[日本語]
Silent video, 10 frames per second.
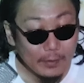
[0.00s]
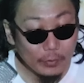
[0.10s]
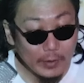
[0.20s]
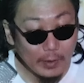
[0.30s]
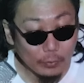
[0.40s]

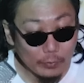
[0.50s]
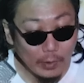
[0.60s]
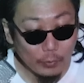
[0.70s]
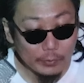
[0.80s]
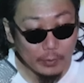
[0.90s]
それではそん
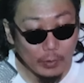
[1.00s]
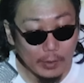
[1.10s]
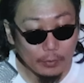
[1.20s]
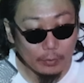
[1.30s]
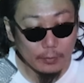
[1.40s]
な本音の
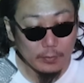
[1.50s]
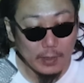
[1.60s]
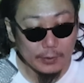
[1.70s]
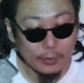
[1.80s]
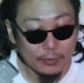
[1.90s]
楽曲
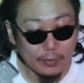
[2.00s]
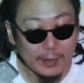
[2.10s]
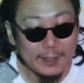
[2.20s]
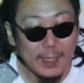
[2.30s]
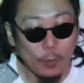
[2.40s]
3曲続
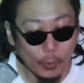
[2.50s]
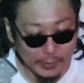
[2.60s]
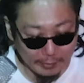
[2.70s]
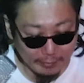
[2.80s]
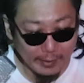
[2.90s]
けてお
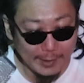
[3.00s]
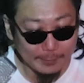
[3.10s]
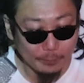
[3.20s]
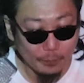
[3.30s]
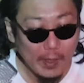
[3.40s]
聴きくださ
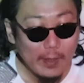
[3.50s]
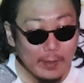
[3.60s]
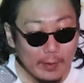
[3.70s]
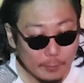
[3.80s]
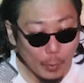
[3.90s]
い。
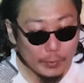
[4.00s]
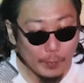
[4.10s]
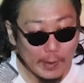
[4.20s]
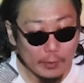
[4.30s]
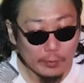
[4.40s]

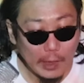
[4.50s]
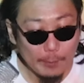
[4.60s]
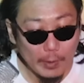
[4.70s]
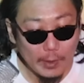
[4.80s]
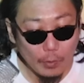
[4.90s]
Spotify の
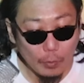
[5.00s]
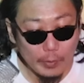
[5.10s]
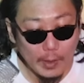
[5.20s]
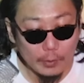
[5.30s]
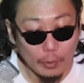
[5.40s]

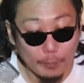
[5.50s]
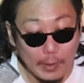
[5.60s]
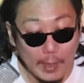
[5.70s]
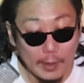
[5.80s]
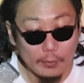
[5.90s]
スケープレディオオンエアという
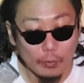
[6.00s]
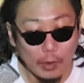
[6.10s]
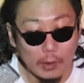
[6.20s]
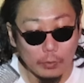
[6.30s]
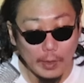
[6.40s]
プレイリスト
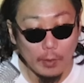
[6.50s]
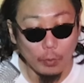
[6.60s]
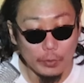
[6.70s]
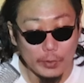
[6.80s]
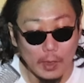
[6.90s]
があるので、
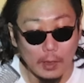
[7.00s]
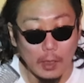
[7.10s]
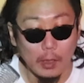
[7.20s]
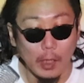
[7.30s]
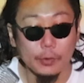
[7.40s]
こちらか
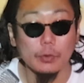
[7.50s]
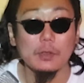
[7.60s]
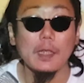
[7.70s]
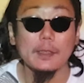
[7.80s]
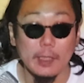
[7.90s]
ら楽
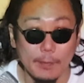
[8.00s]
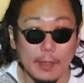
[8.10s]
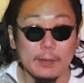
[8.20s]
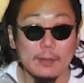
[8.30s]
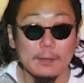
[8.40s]
曲が聴け
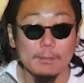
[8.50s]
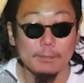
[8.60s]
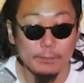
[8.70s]
ます。